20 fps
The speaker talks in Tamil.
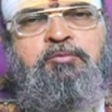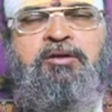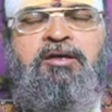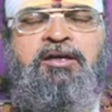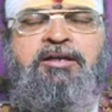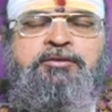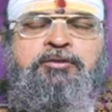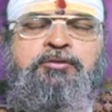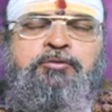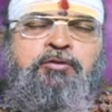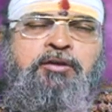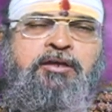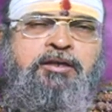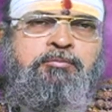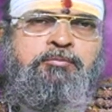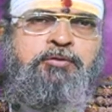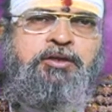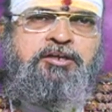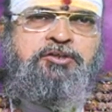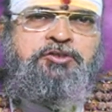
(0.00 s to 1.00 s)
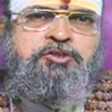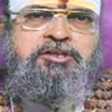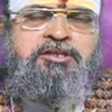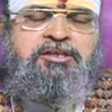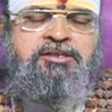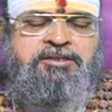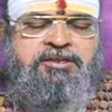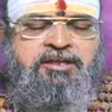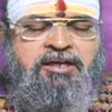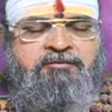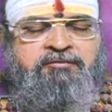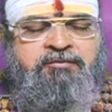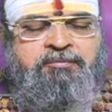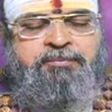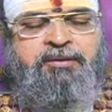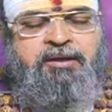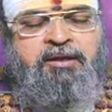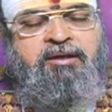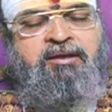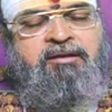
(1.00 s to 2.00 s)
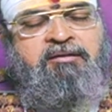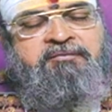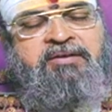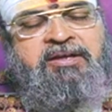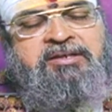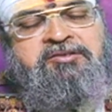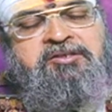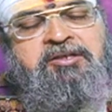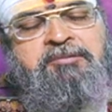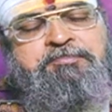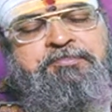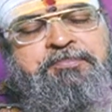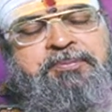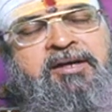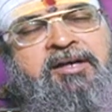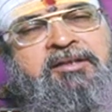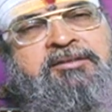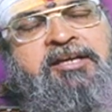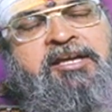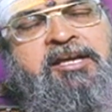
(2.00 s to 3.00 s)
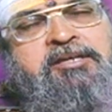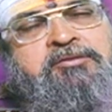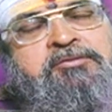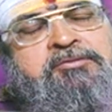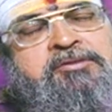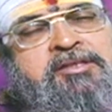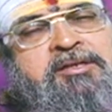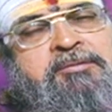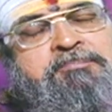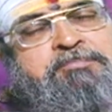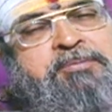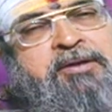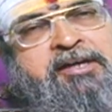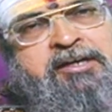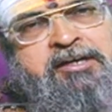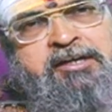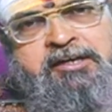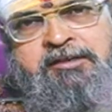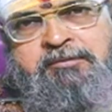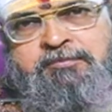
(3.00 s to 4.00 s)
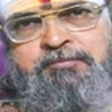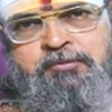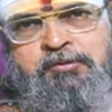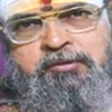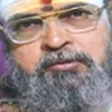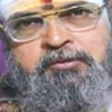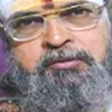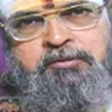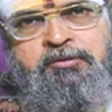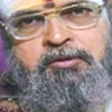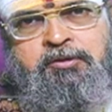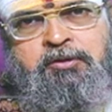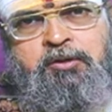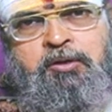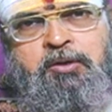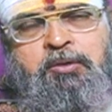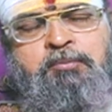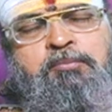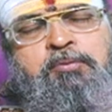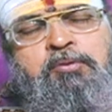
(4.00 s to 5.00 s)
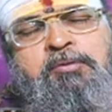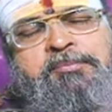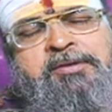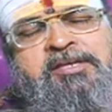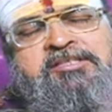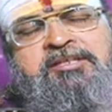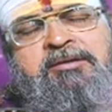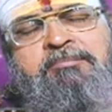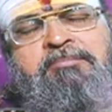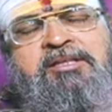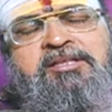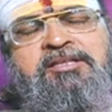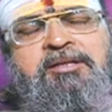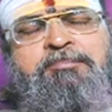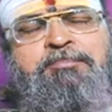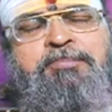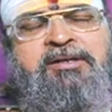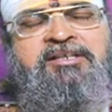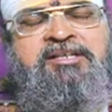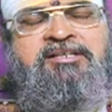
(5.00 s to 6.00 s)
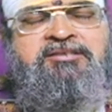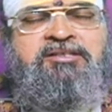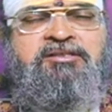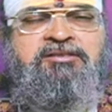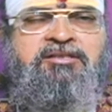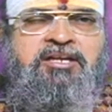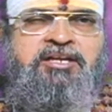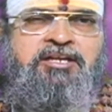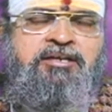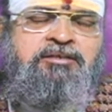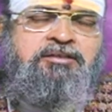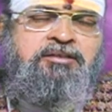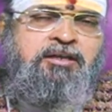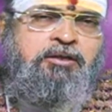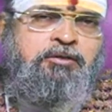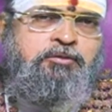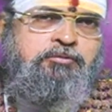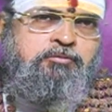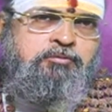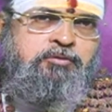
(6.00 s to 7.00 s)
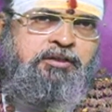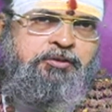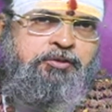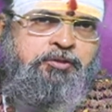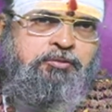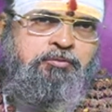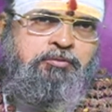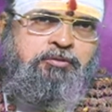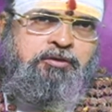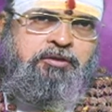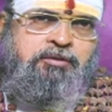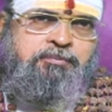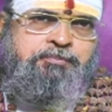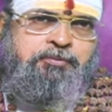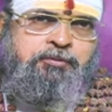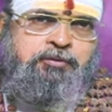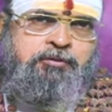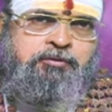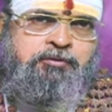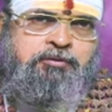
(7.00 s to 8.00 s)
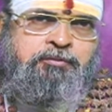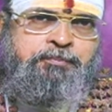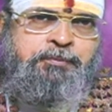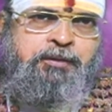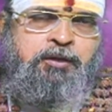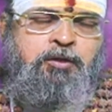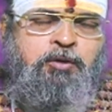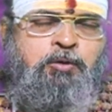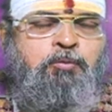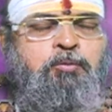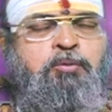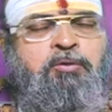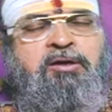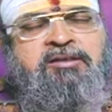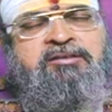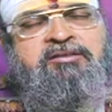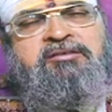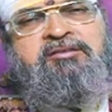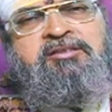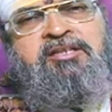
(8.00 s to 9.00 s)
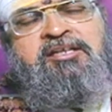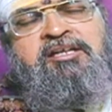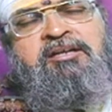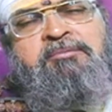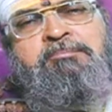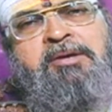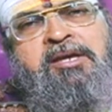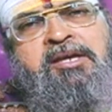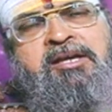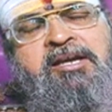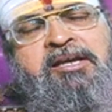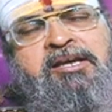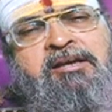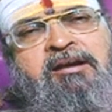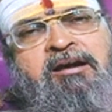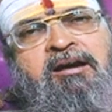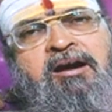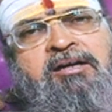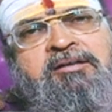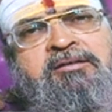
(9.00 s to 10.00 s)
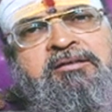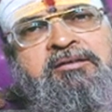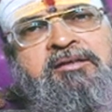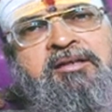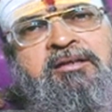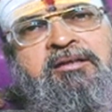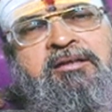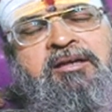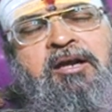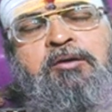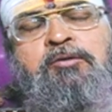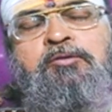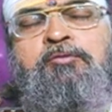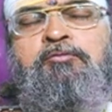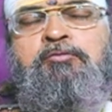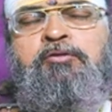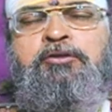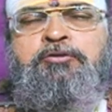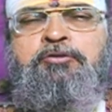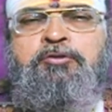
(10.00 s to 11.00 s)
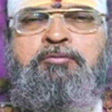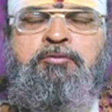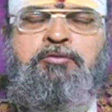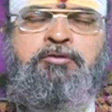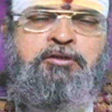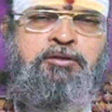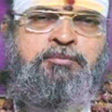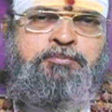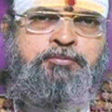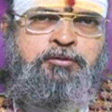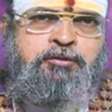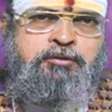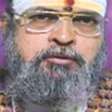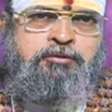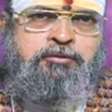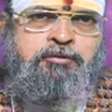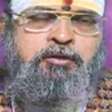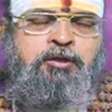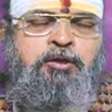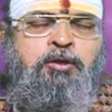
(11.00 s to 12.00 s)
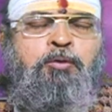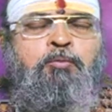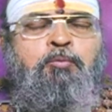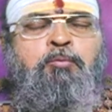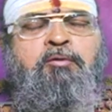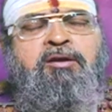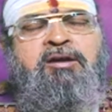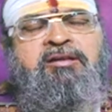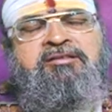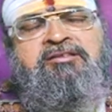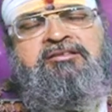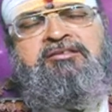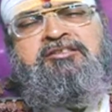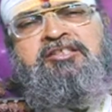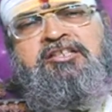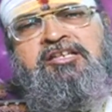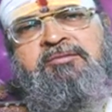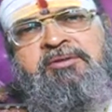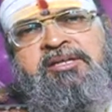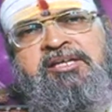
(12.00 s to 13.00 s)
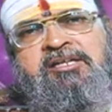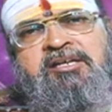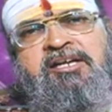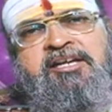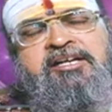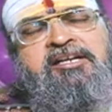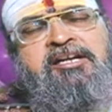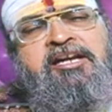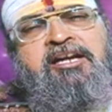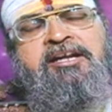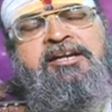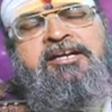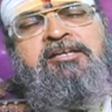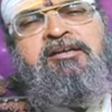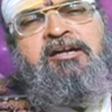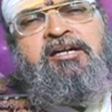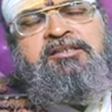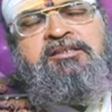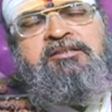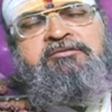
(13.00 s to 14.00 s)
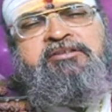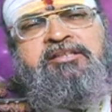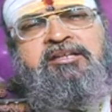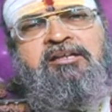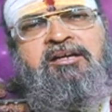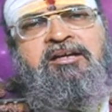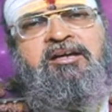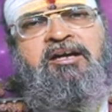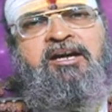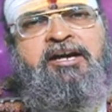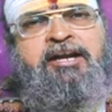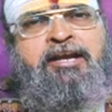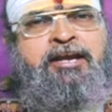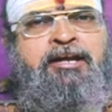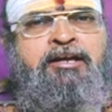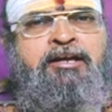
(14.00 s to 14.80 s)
உங்களது தொடர் முயற்சிகள் யாவும் வெற்றி பாதையை நோக்கி பயணிக்க போகிறது பூமி சம்பந்தப்பட்ட சிந்தனைகள் அனுகூலத்தை கொடுக்க போகிறது உங்களது தன்னம்பிக்கை ஆற்றல் அனுகூலத்தை கொடுக்க போகிறது உங்களது திறமைகளை நிலைநாட்டுவதற்கான